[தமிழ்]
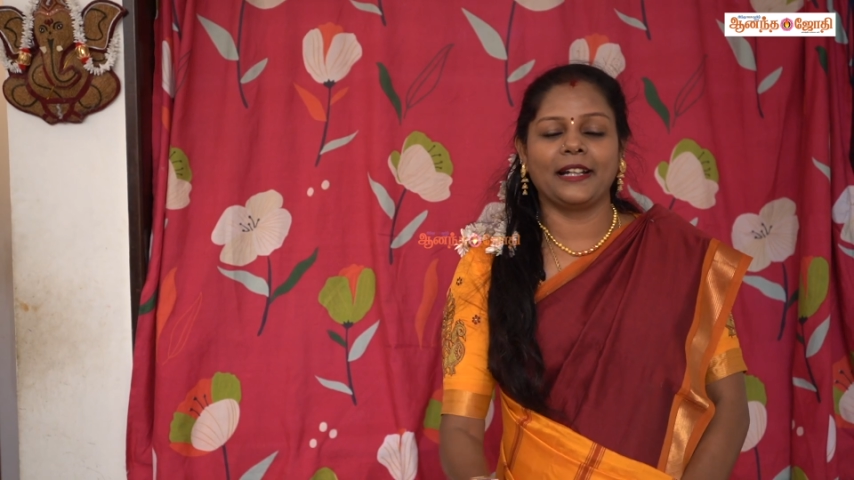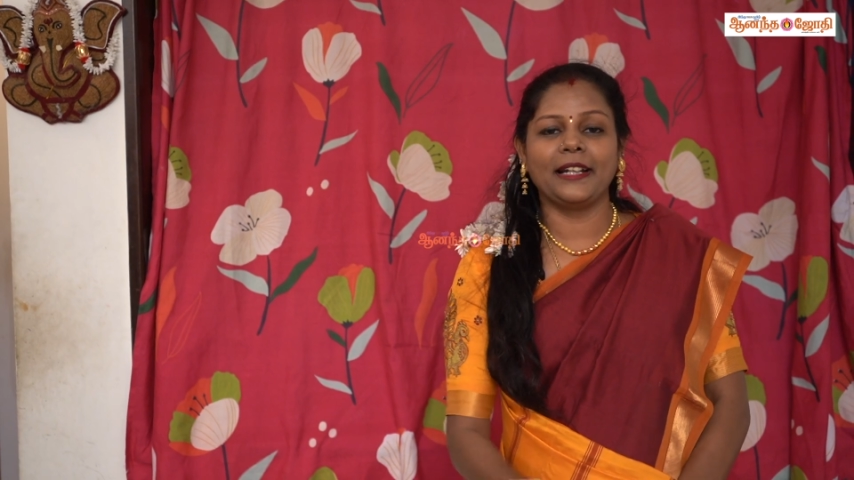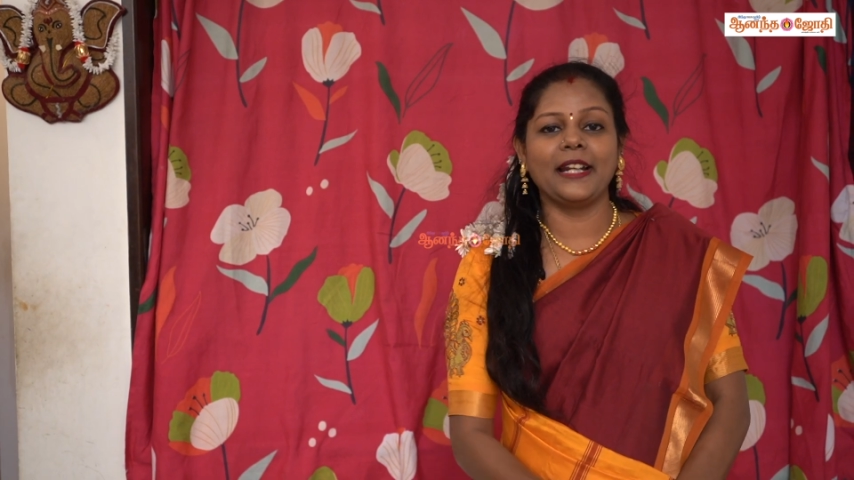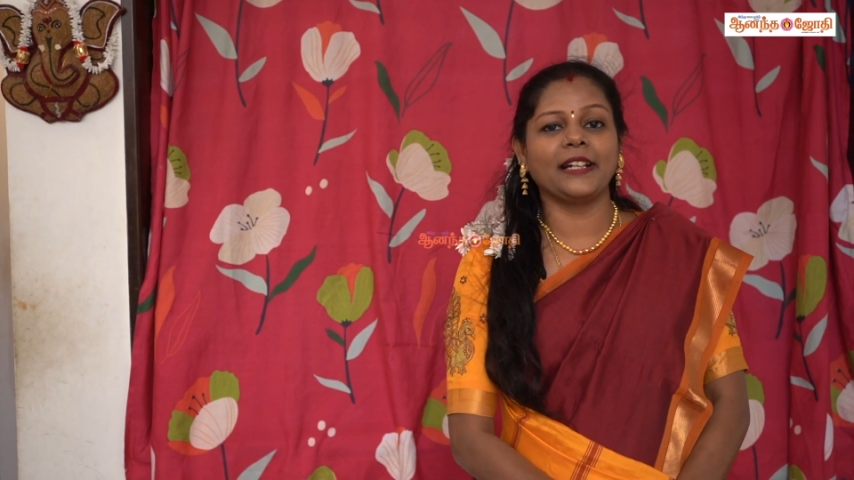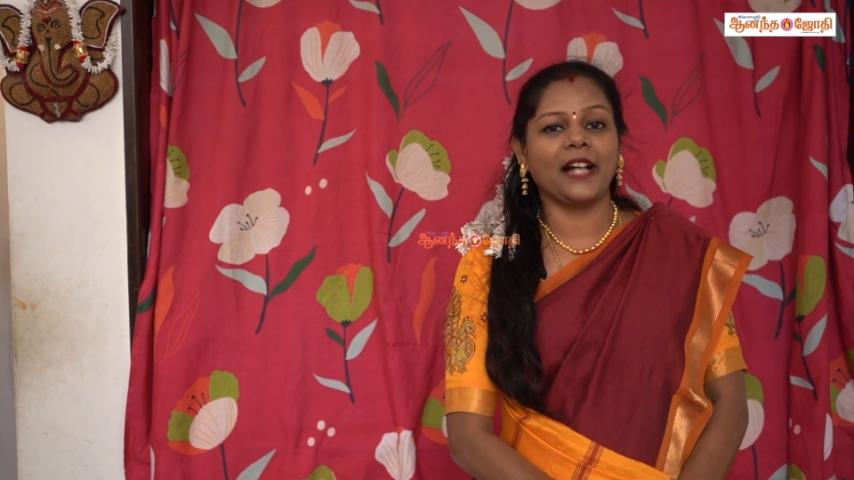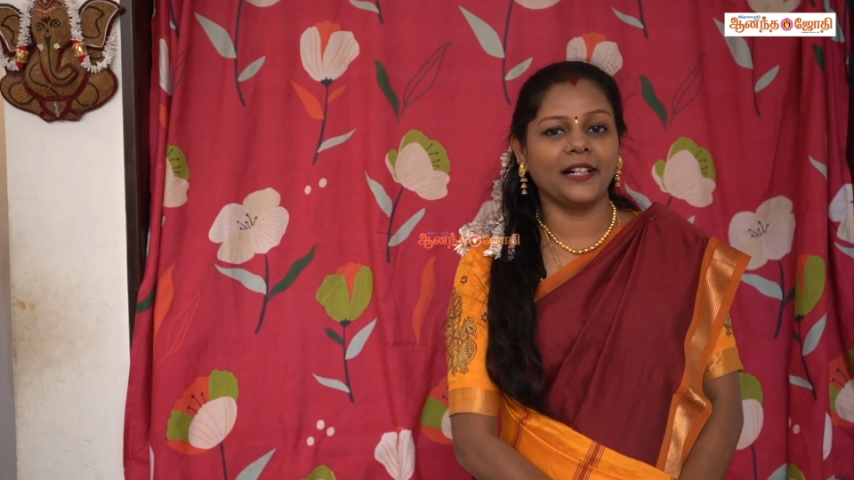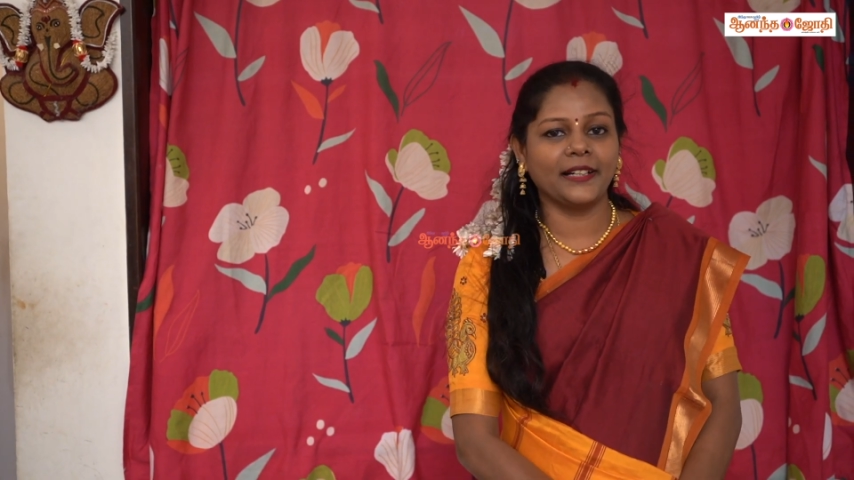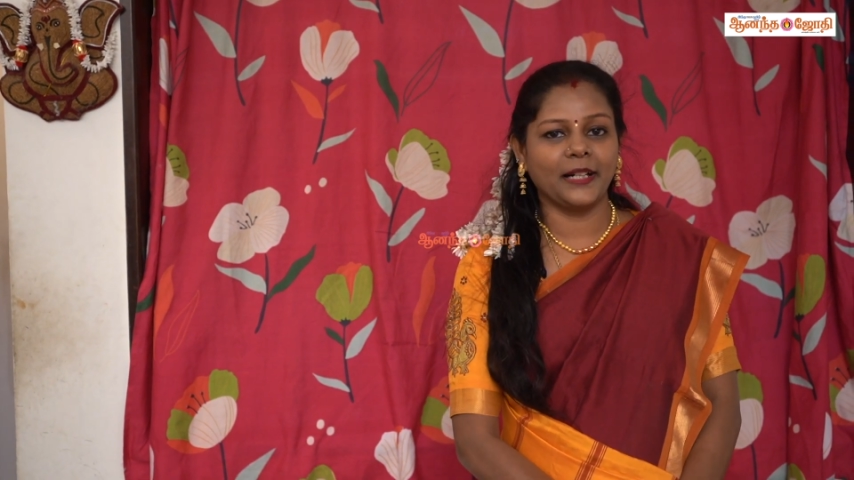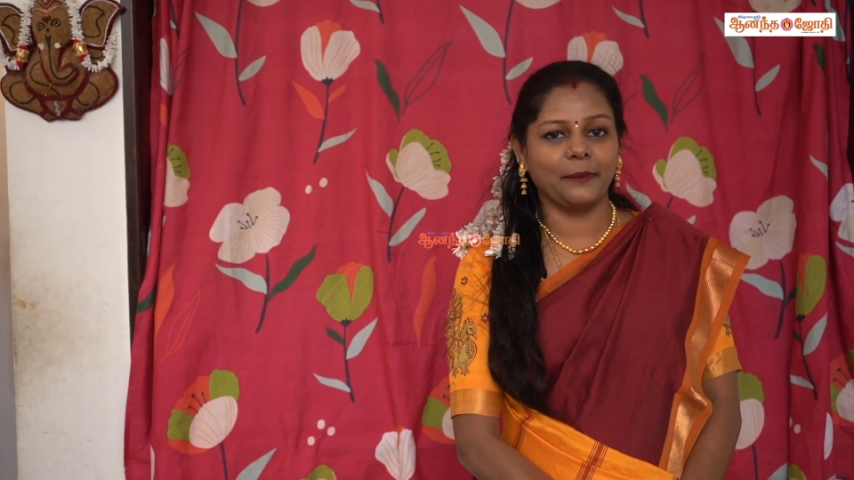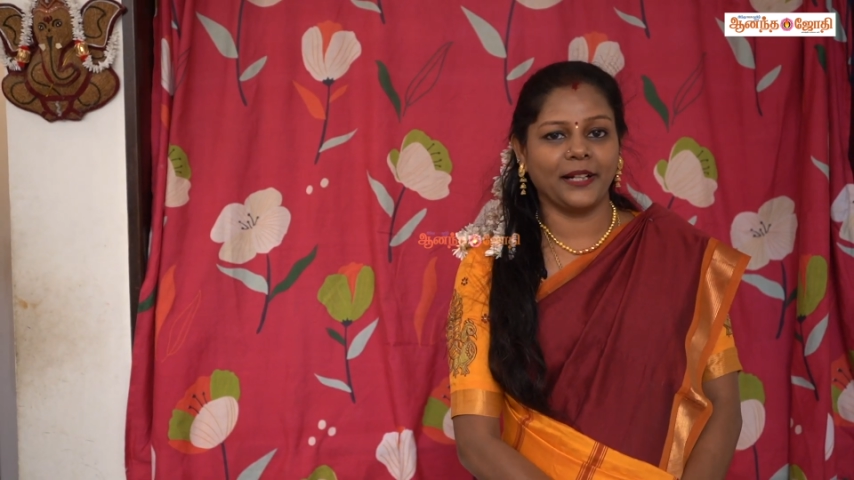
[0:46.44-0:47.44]
எல்லா
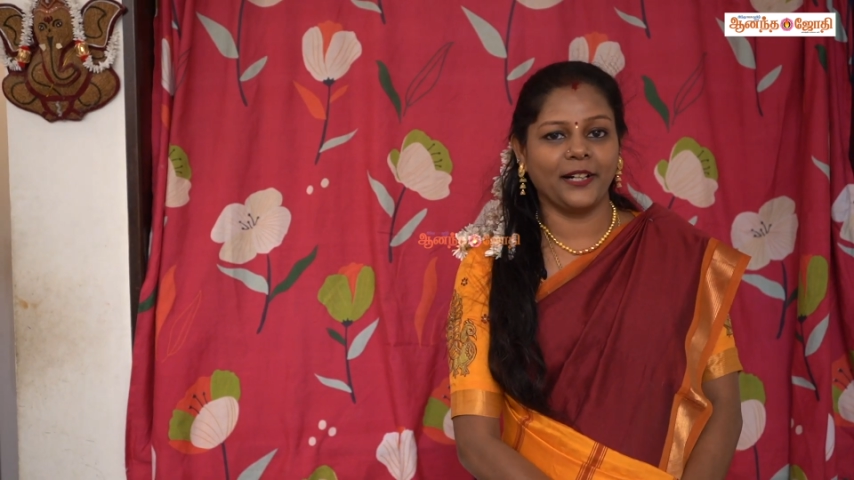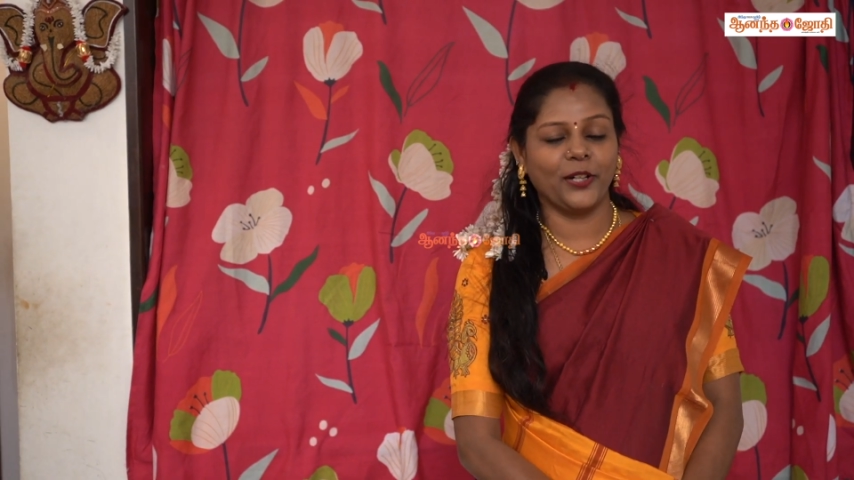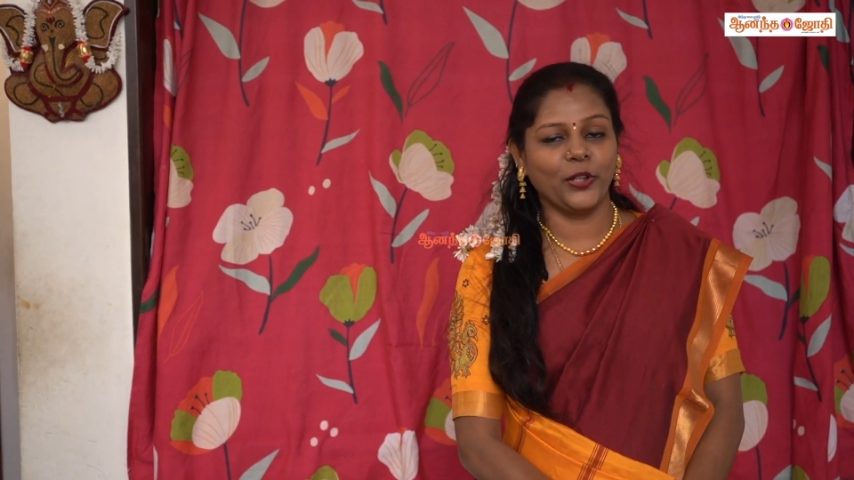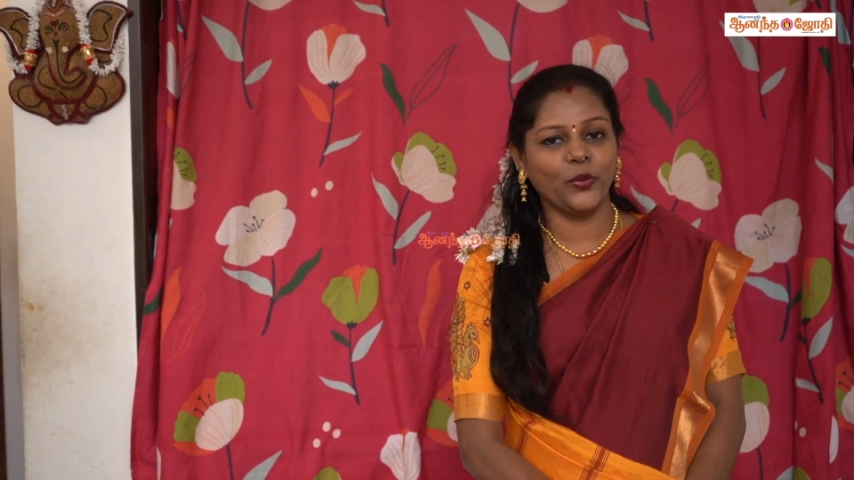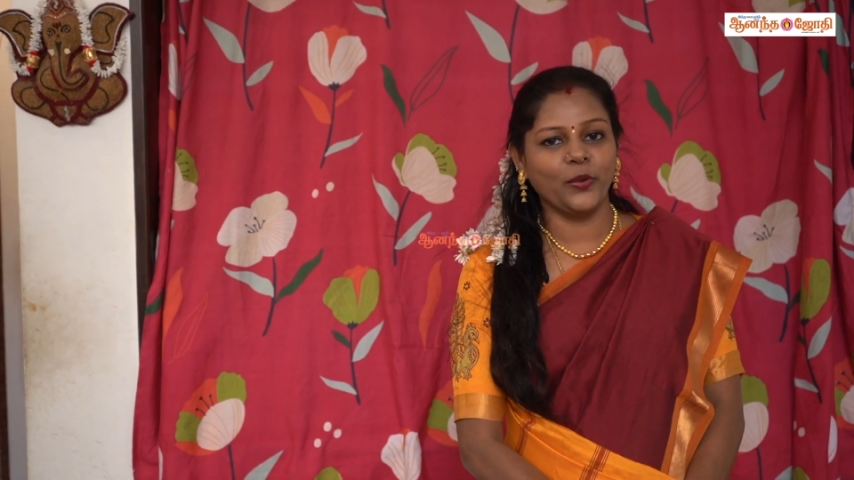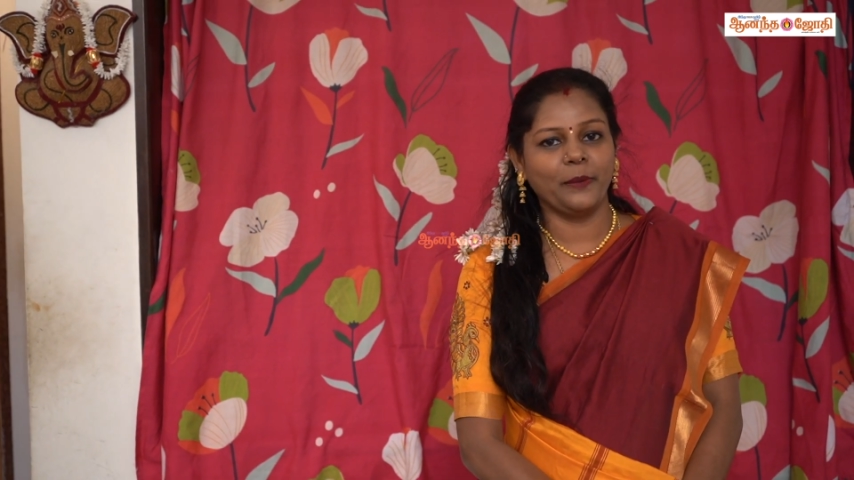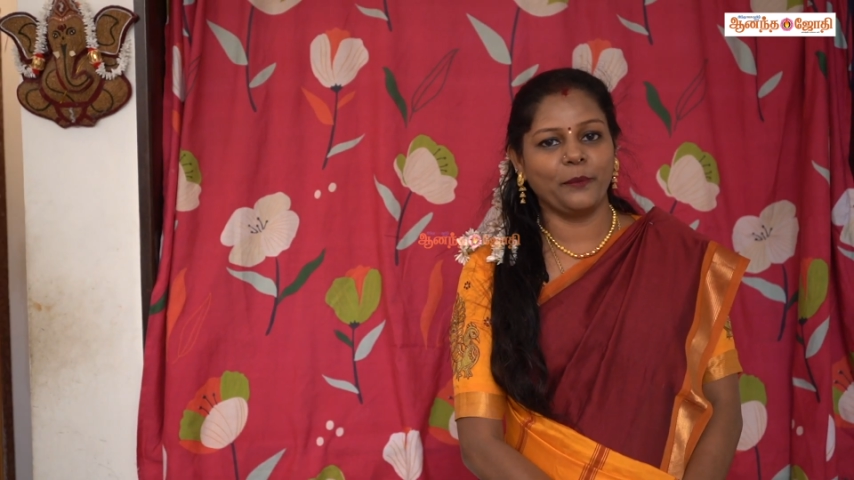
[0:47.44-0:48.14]
நாள் கிழமைகள்லேயும்